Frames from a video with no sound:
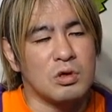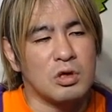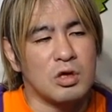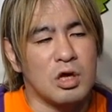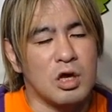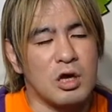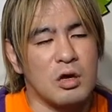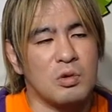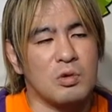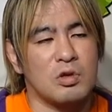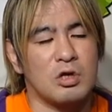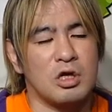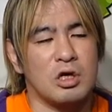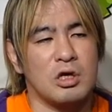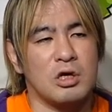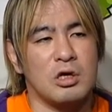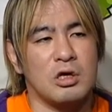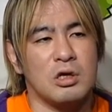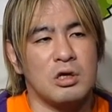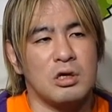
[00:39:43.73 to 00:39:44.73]

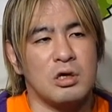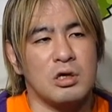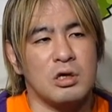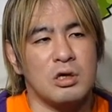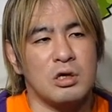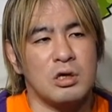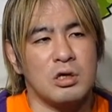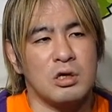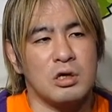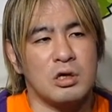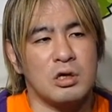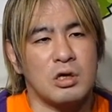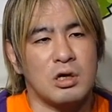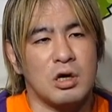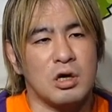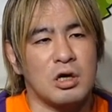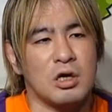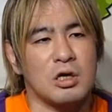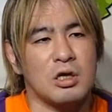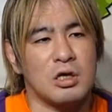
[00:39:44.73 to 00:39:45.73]
KOD
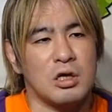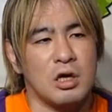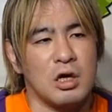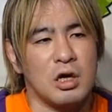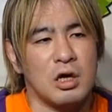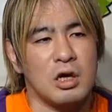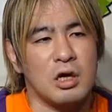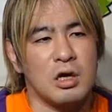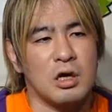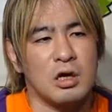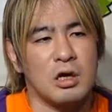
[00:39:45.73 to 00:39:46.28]
かけて